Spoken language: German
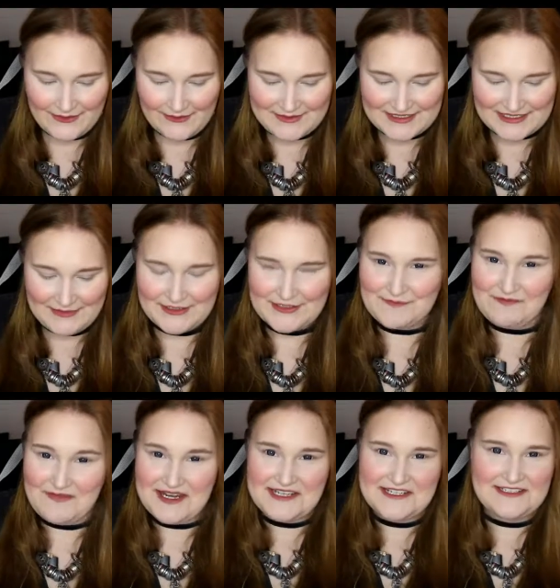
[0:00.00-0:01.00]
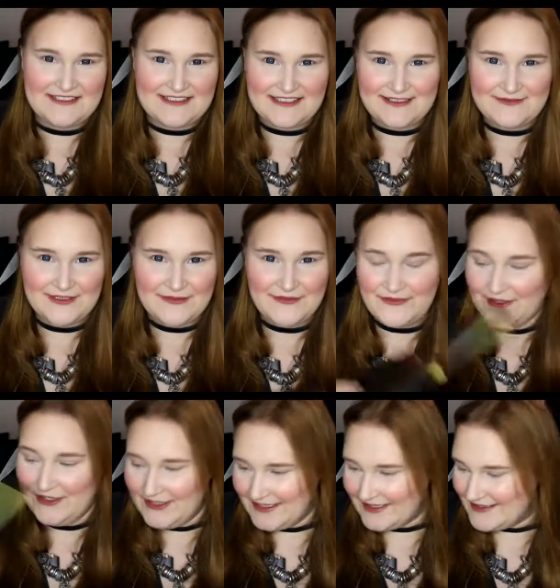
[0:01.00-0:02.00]
Und dementsprechend, das wird
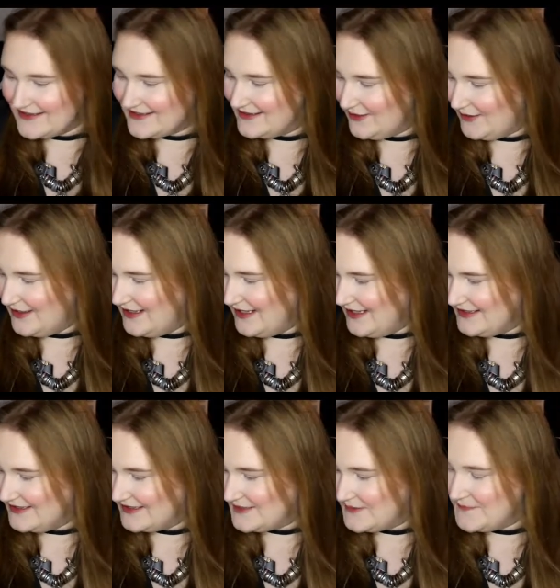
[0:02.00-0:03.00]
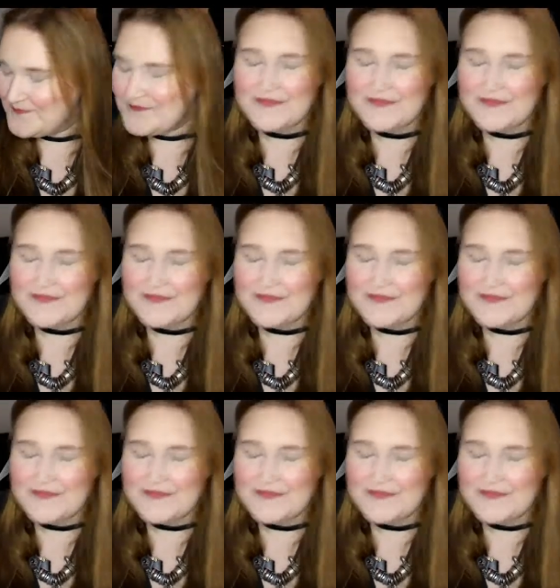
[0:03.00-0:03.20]
völliges Neuland